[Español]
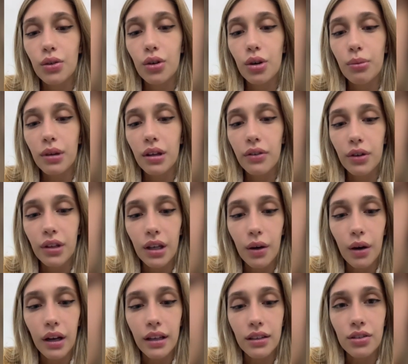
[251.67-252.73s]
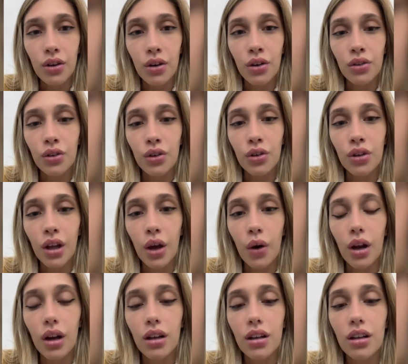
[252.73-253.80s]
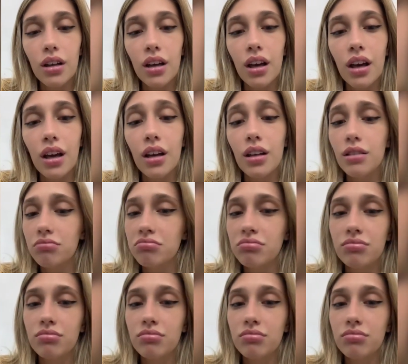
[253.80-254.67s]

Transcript: ¿Tu comida frita cuál es? ¿O todo te da igual? Eh,